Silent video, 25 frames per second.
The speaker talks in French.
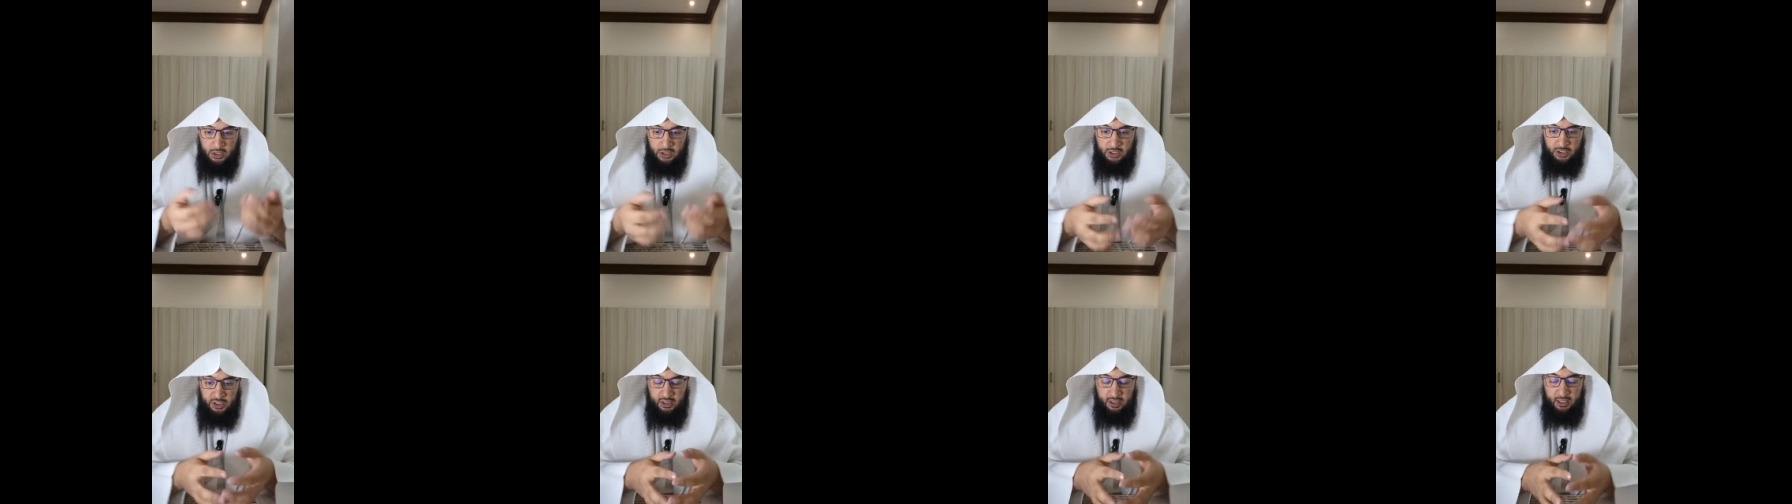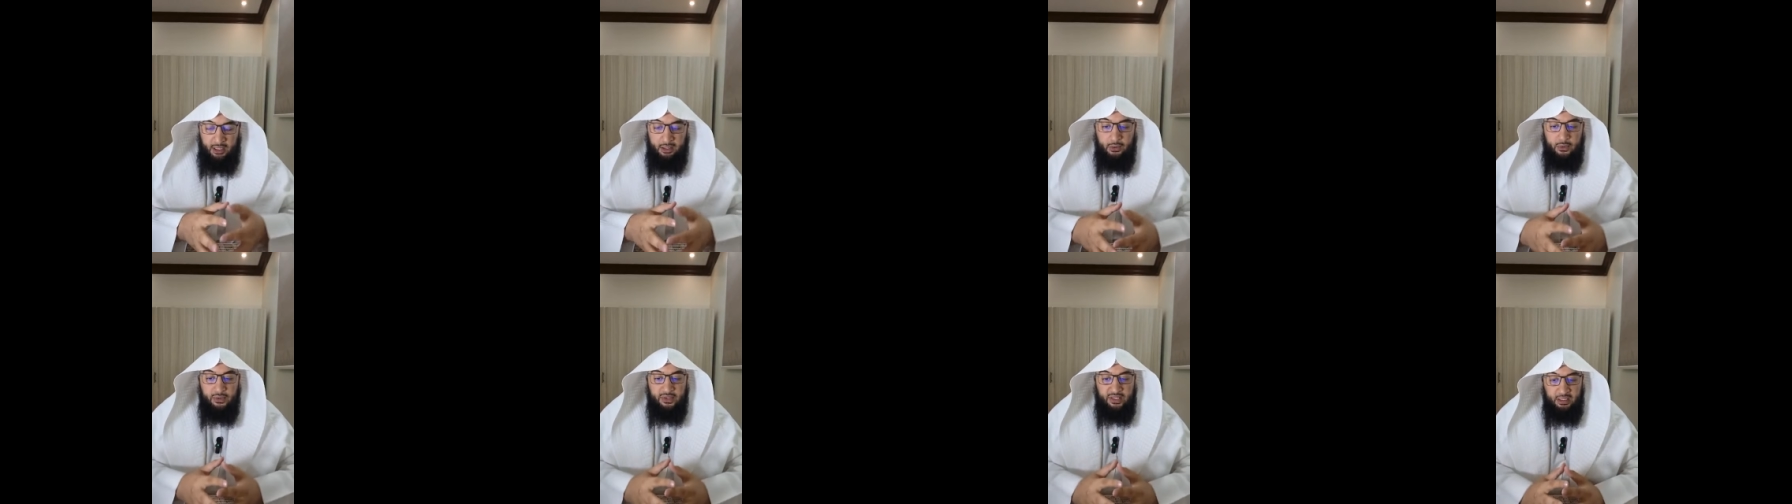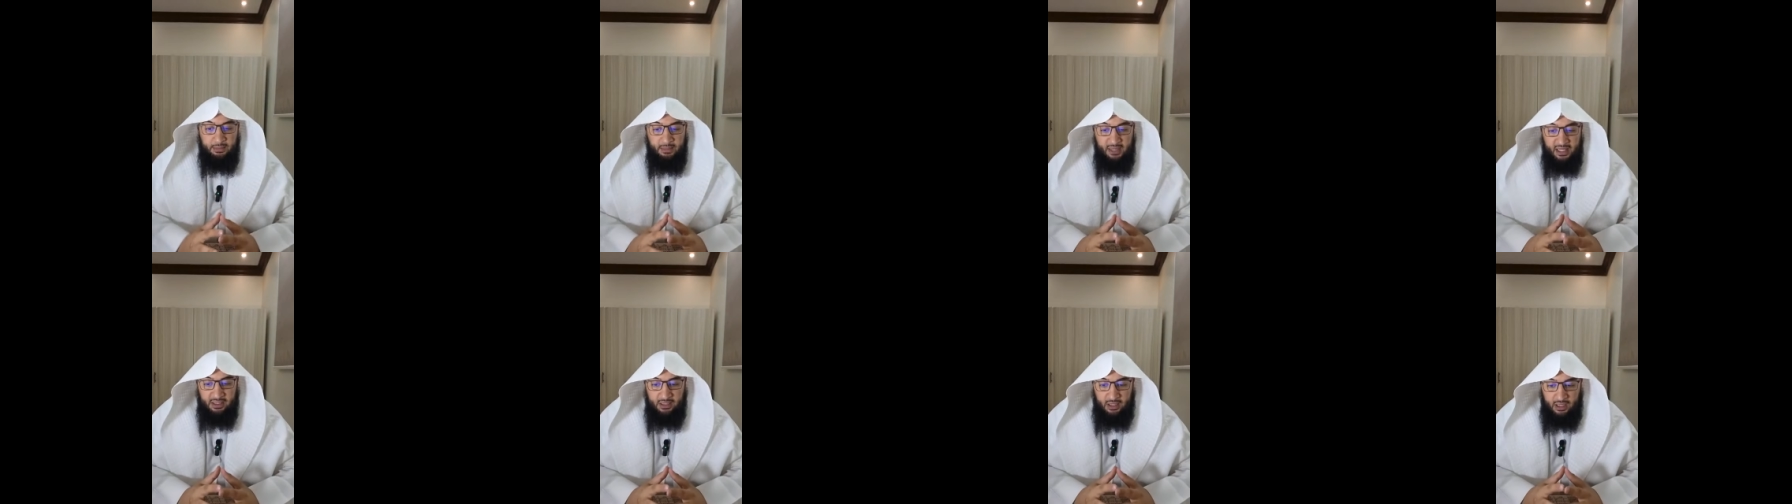Cheikh
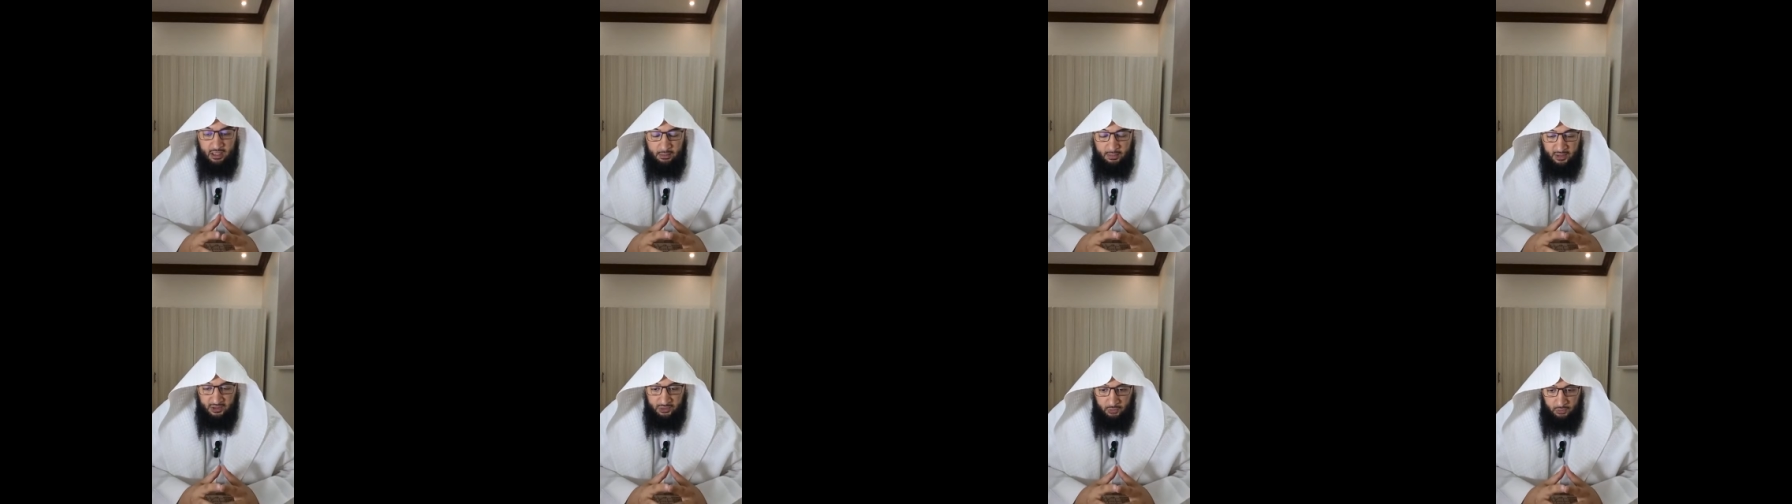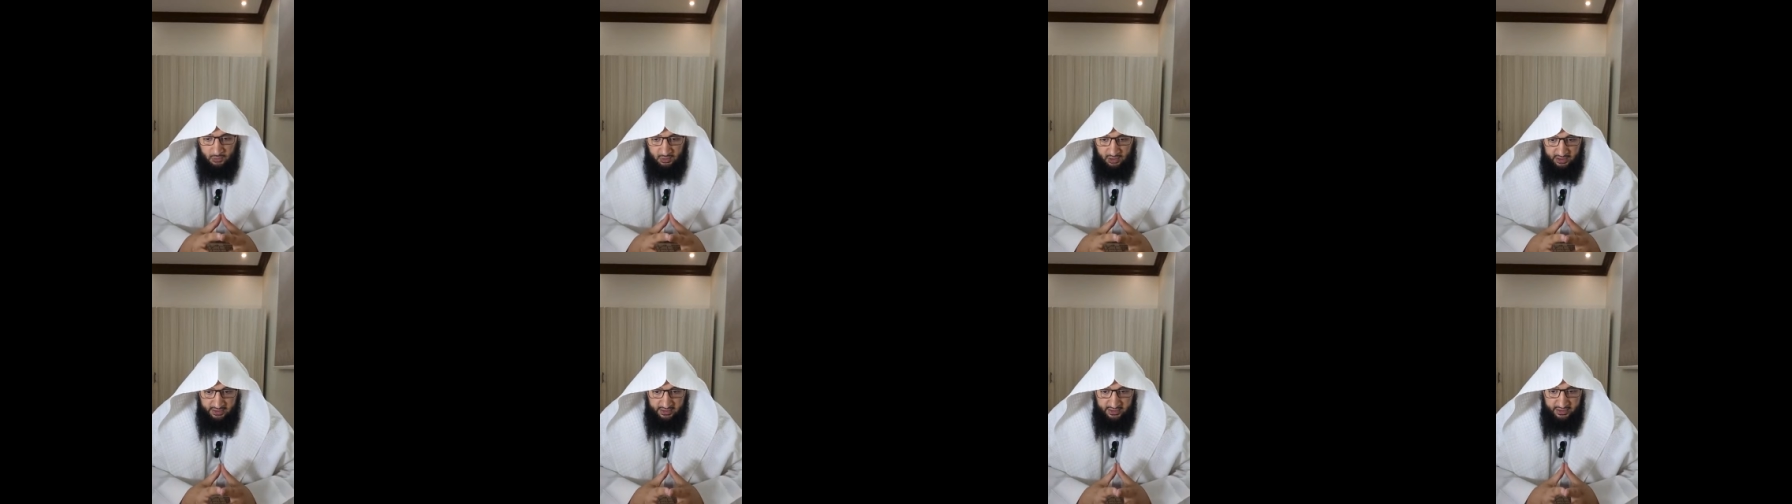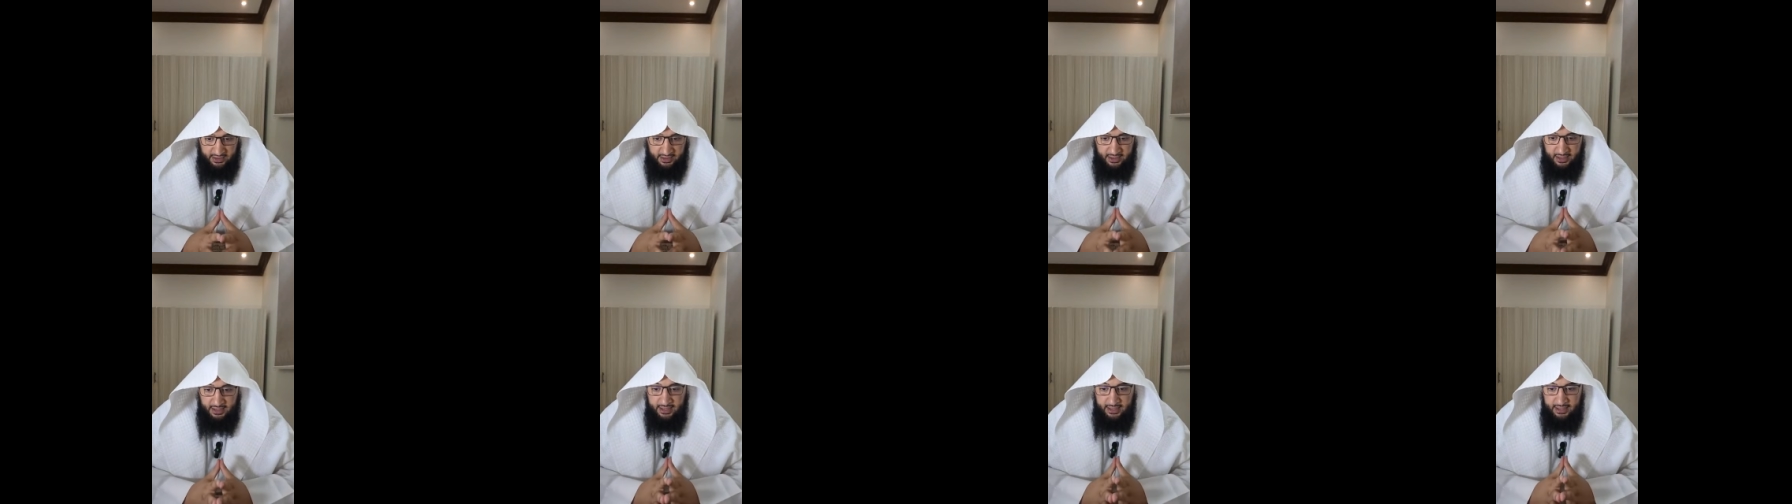Al-Uthaymin,
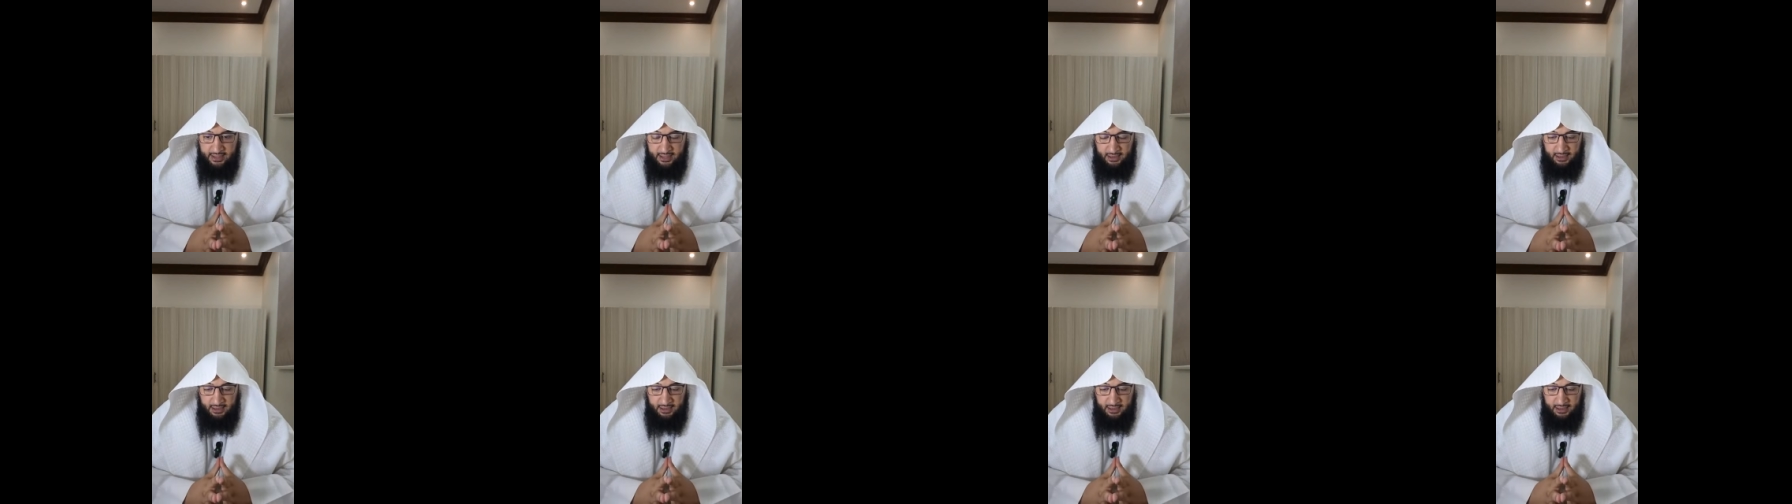rahmatullahi alayhi,